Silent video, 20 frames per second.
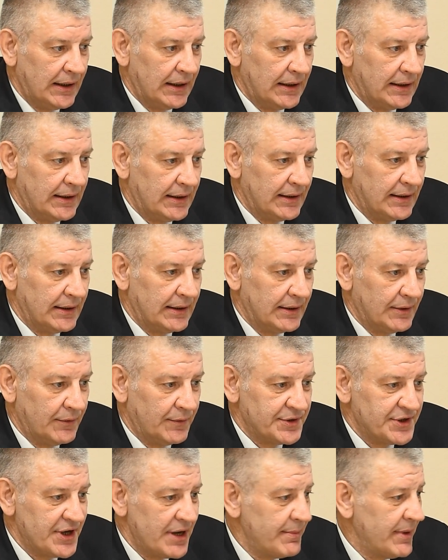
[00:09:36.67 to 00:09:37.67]
Э,
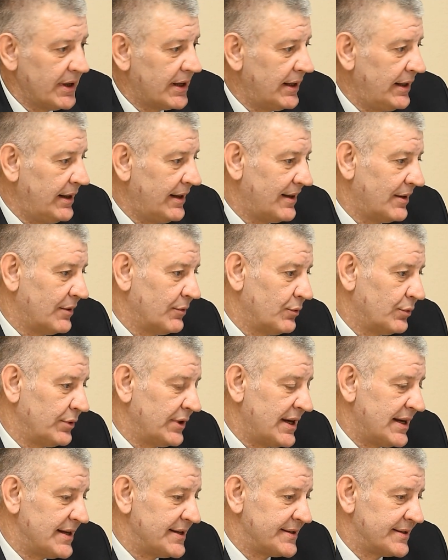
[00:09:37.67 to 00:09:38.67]
уважаемые коллеги, у
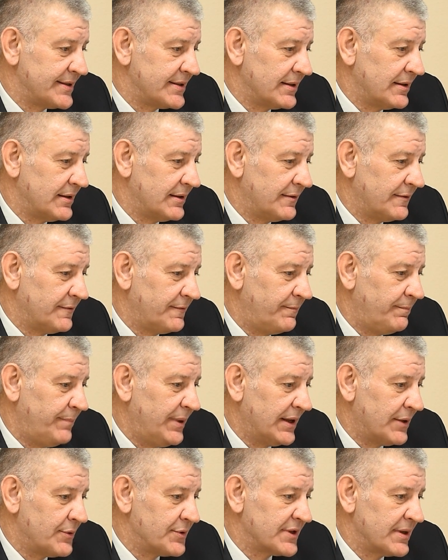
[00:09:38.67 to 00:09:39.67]
нас э, в
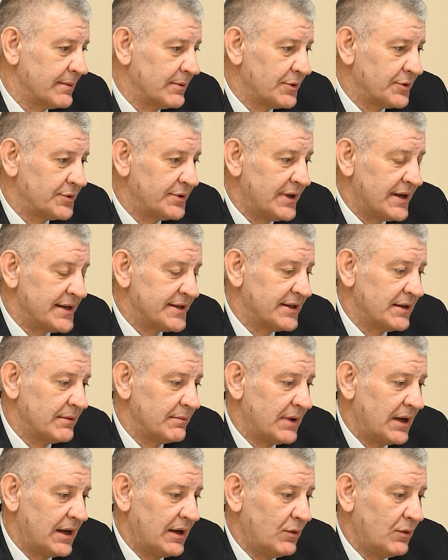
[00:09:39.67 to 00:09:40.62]
Белорусском государственном